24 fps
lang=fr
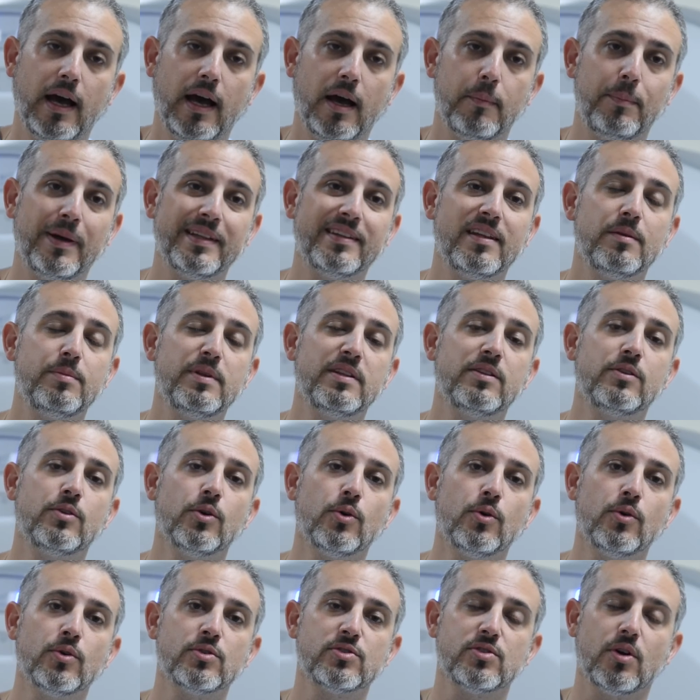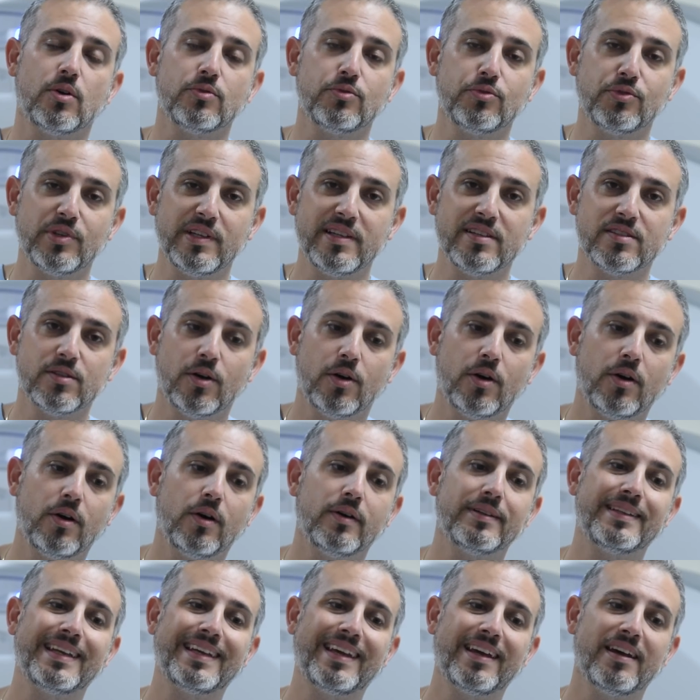à bas débit de dose en
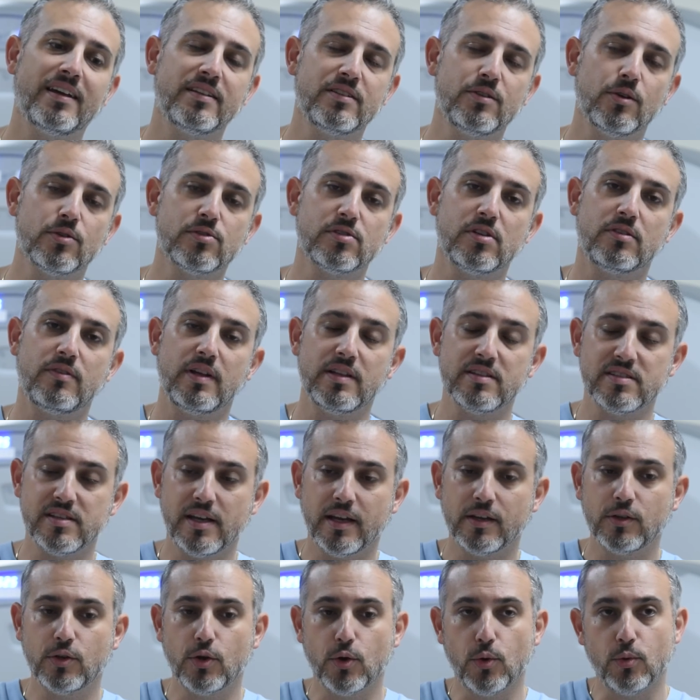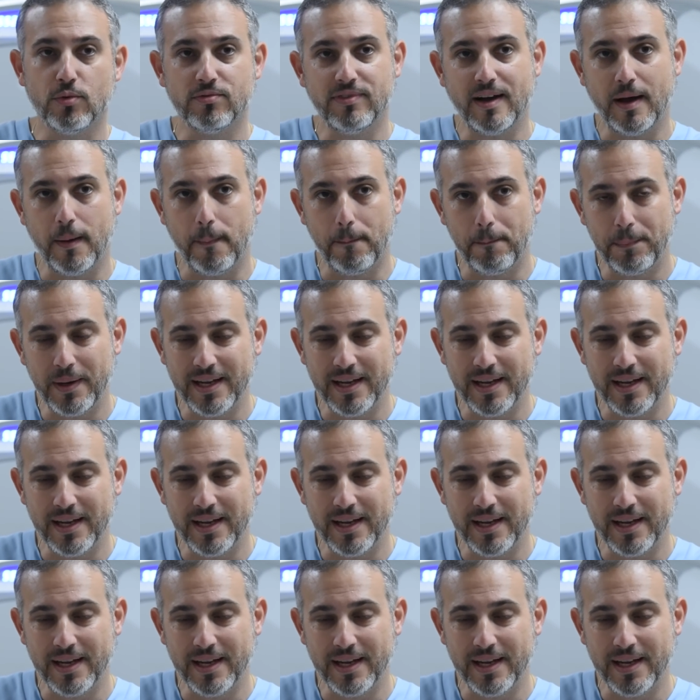utilisant des grains d'iode 125 que l'on va